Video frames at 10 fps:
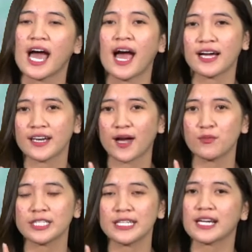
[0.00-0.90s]
agar
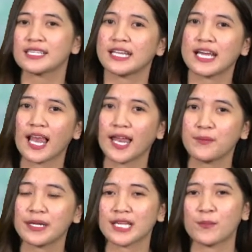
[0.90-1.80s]
kamu tidak
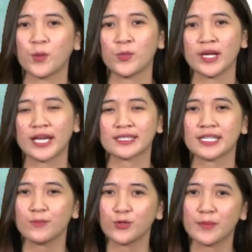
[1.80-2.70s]
ketinggalan berita populer
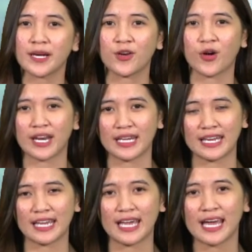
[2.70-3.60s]
Tribun Manado hari
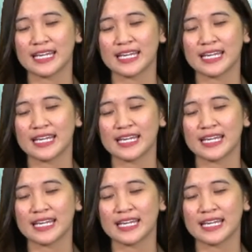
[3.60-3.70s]
ini.